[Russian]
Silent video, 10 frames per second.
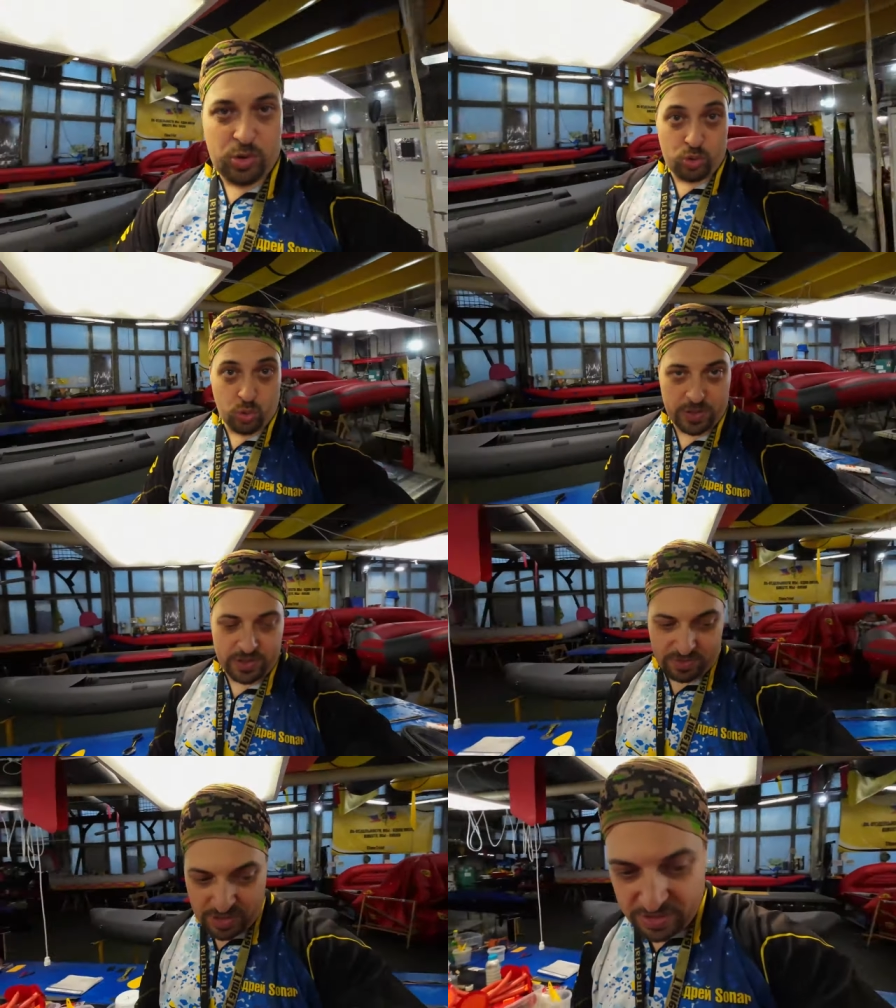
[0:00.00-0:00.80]
Штука
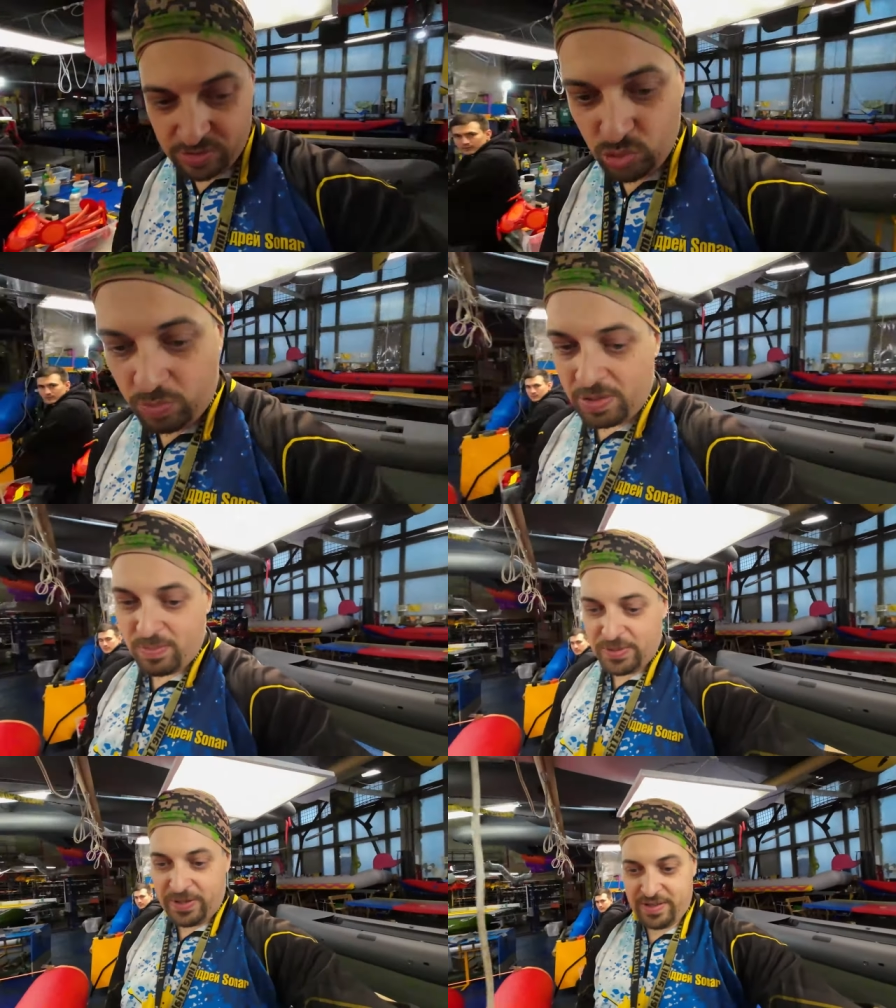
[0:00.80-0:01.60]
называется дубль
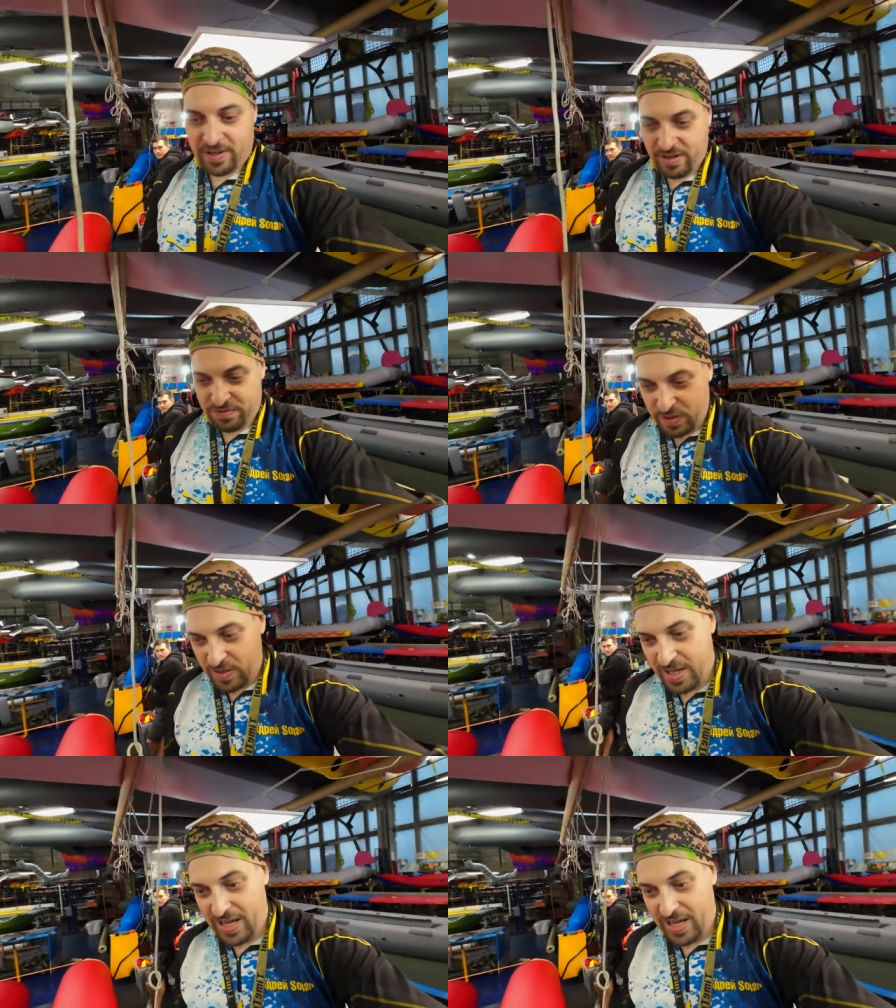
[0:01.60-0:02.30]
банан рафт.